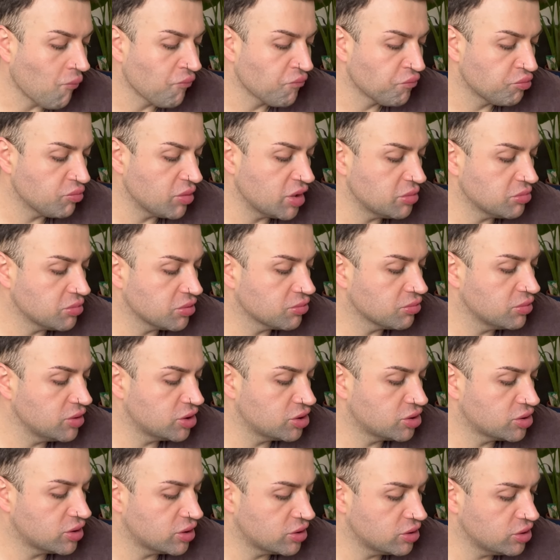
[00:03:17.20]
Mają ogólnie
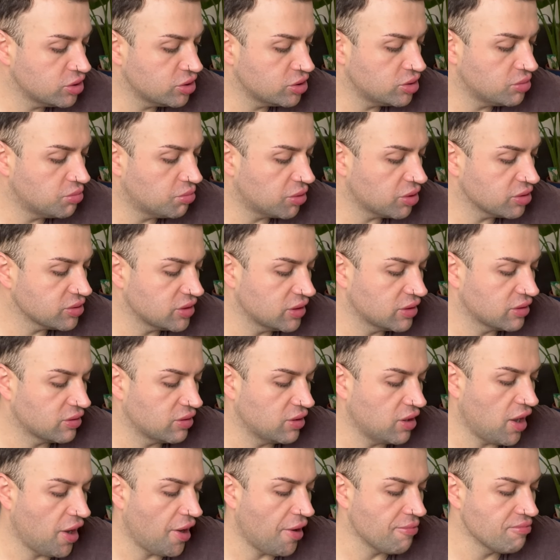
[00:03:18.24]
40%
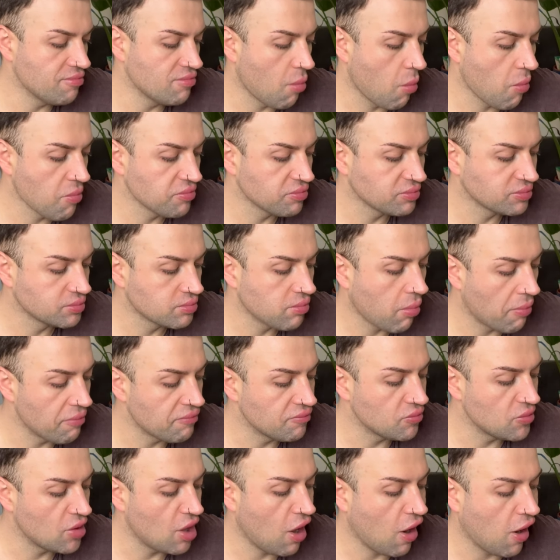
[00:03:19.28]
na,
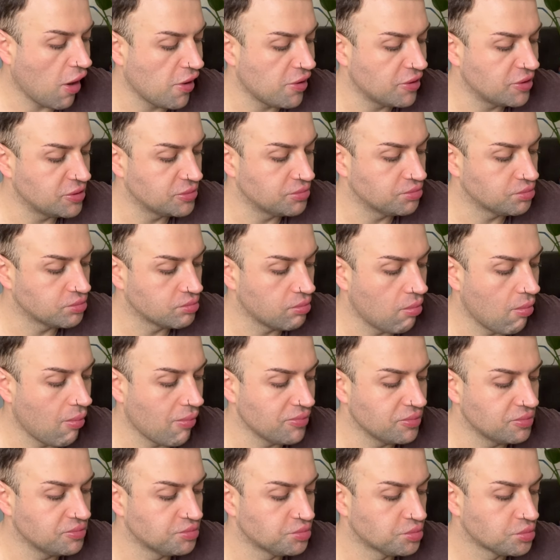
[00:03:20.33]
na
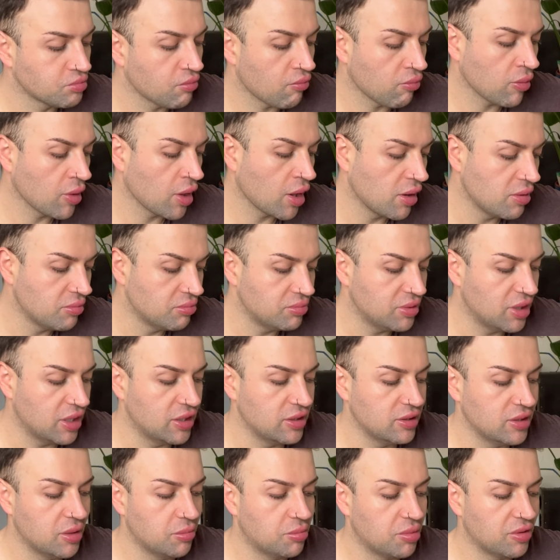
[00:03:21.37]
mm,
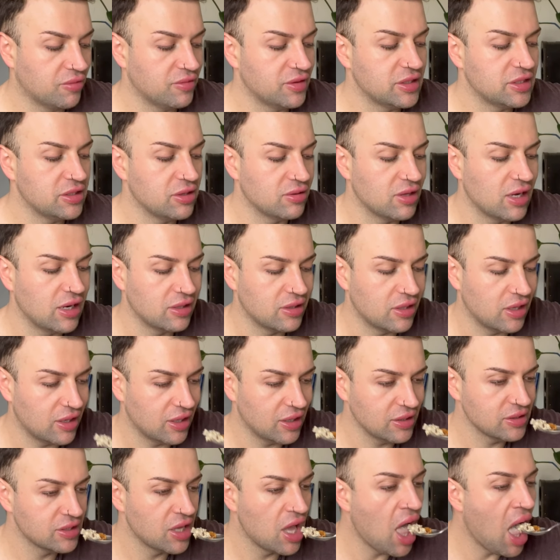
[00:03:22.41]
1 Profesjonal
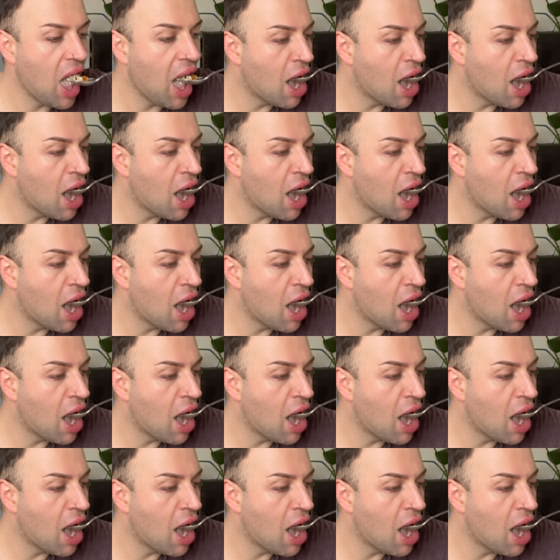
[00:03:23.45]
teraz.